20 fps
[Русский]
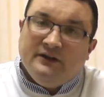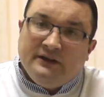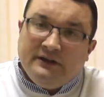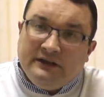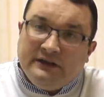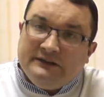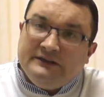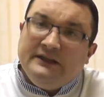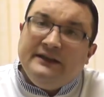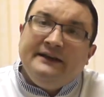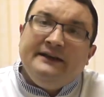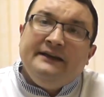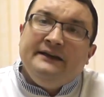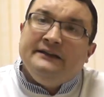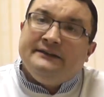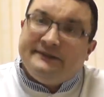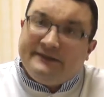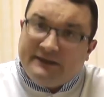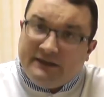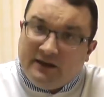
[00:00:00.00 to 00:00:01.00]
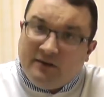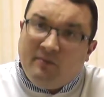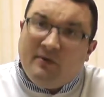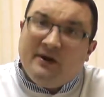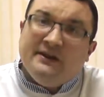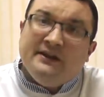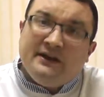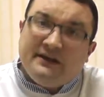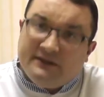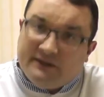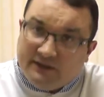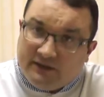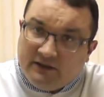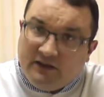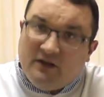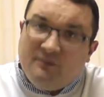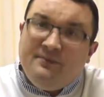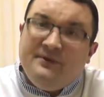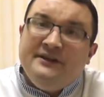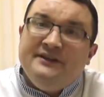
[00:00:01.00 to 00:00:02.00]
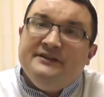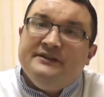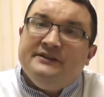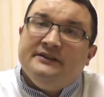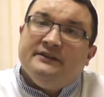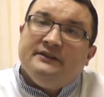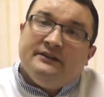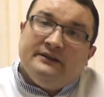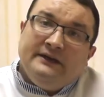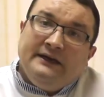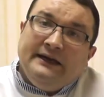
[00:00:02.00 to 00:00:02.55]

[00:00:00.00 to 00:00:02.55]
Гонорея, трихомонада, хламидии –